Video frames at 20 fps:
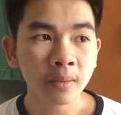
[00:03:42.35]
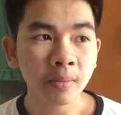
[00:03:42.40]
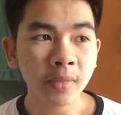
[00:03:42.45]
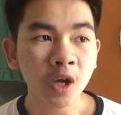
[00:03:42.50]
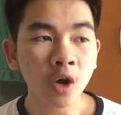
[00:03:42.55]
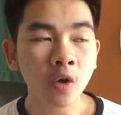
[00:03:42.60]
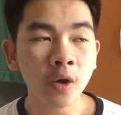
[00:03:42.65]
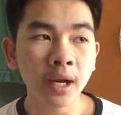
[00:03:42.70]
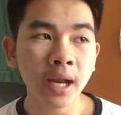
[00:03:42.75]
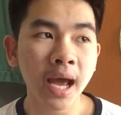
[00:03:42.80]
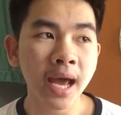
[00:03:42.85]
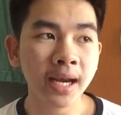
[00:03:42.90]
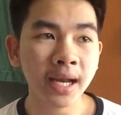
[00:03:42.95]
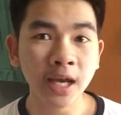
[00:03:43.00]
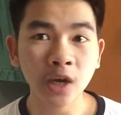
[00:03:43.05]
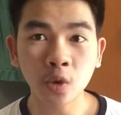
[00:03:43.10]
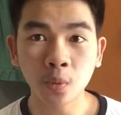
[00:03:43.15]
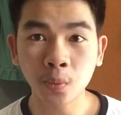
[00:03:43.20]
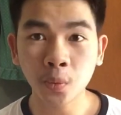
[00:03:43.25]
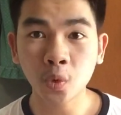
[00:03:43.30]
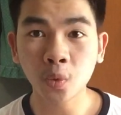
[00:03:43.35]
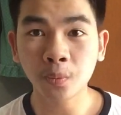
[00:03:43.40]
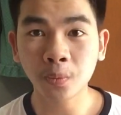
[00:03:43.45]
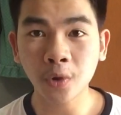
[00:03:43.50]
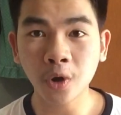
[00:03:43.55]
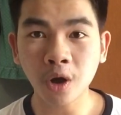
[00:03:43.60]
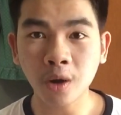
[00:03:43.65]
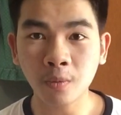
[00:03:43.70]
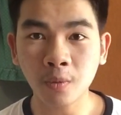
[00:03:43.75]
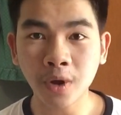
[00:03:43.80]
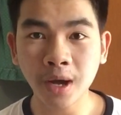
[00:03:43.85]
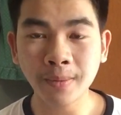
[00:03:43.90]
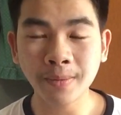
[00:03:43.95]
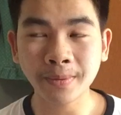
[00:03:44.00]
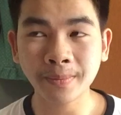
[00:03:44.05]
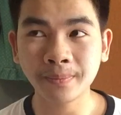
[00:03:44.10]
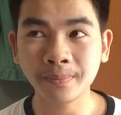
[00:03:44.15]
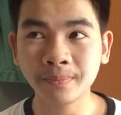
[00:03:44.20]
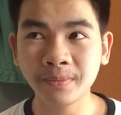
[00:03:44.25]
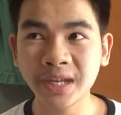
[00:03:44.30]
ไม่ค่อยทานขนมกรุบกรอบว่า
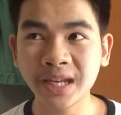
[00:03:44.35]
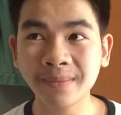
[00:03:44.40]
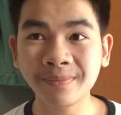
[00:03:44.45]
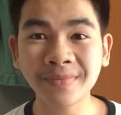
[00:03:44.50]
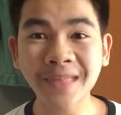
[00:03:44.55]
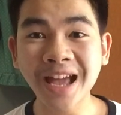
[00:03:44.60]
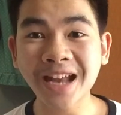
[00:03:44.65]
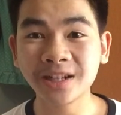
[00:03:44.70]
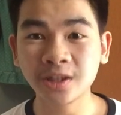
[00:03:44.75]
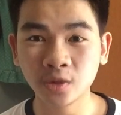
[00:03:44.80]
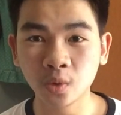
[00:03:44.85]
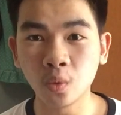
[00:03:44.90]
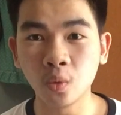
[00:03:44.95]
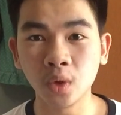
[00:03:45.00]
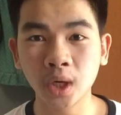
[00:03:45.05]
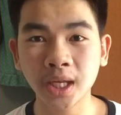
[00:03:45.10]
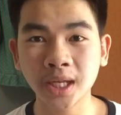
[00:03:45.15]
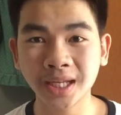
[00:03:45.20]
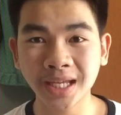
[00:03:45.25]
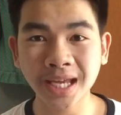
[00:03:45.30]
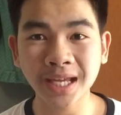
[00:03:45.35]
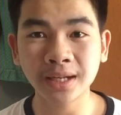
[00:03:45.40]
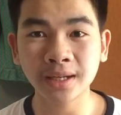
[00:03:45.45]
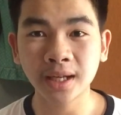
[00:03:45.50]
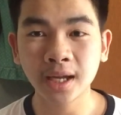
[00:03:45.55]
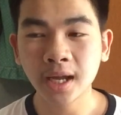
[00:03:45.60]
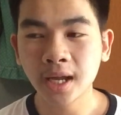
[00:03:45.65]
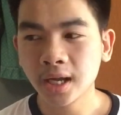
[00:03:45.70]
มีน้ำตาลสูงอะไรเงี้ย